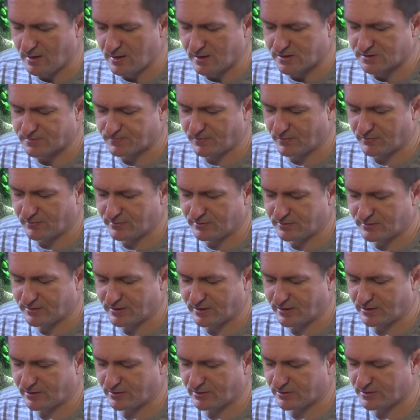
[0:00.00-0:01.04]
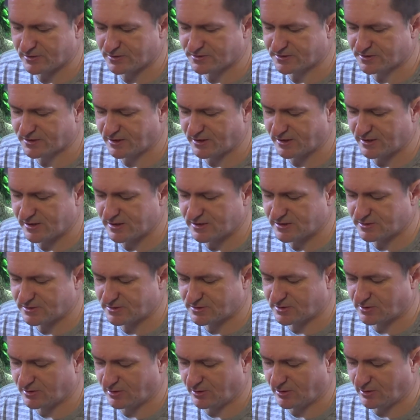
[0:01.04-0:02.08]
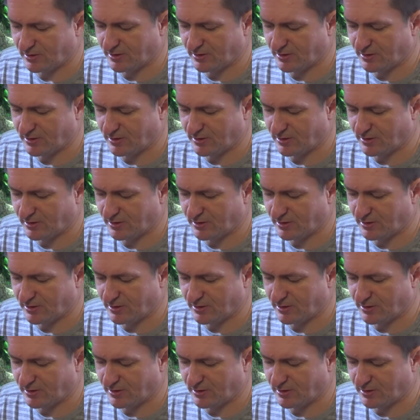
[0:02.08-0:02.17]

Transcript: z powodu tego, że jest,